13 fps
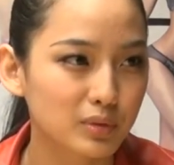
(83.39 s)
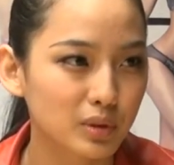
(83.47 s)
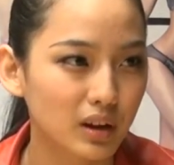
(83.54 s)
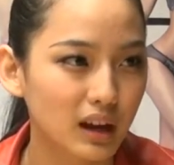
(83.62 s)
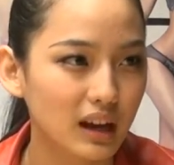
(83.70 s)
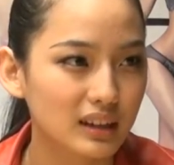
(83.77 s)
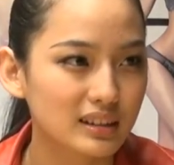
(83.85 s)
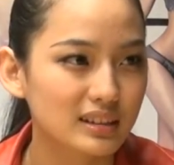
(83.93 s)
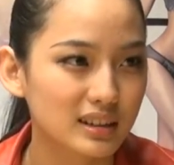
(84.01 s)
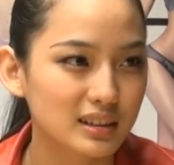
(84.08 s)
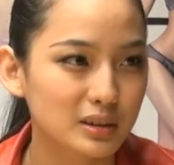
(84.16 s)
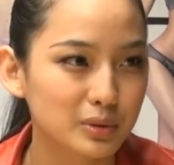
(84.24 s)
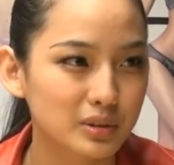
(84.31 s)
对啊，
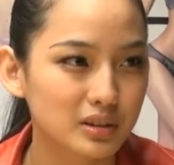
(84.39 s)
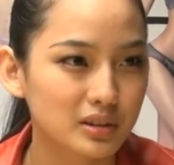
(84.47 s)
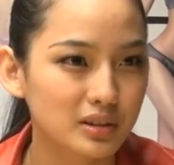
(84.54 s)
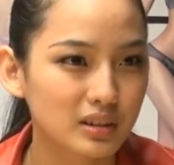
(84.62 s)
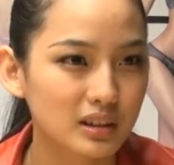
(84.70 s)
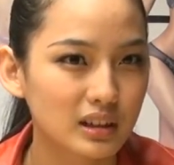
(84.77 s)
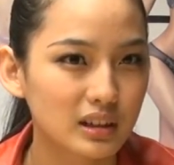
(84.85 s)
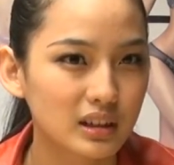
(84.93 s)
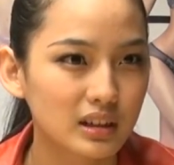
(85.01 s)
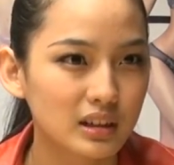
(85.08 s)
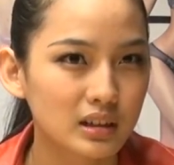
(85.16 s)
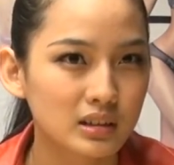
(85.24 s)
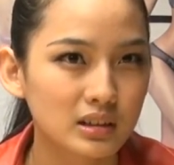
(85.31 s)
而且我又，
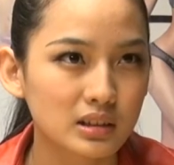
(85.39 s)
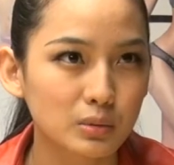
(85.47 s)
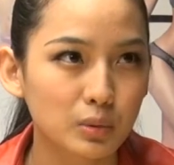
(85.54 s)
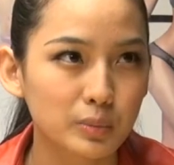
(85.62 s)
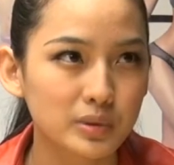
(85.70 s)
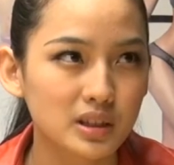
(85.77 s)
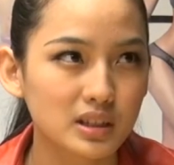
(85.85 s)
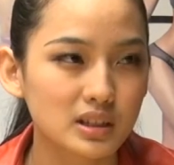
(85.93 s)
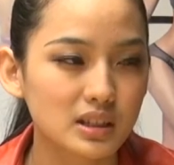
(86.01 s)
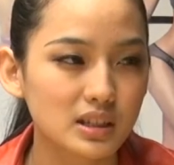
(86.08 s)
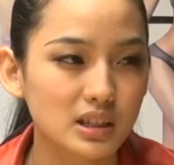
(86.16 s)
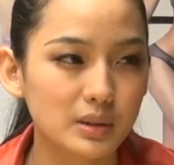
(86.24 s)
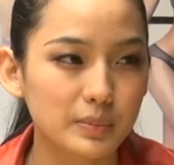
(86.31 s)
其实我不嫌
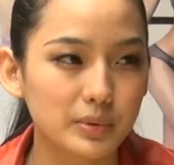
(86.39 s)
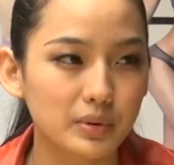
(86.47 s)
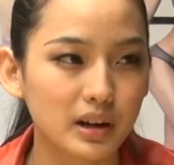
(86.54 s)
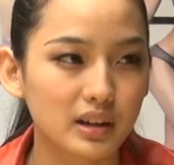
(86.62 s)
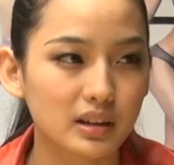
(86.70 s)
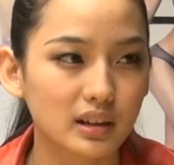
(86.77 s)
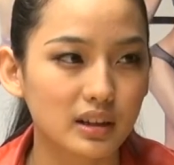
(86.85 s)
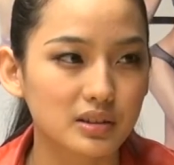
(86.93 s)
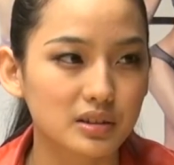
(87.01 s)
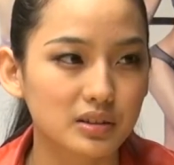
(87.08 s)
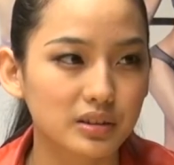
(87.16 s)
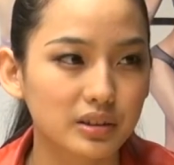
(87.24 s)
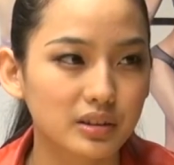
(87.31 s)
弃自己比我矮的男
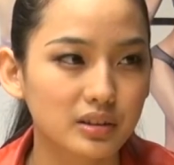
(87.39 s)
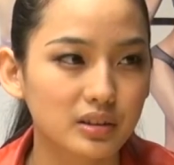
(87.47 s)
生呢。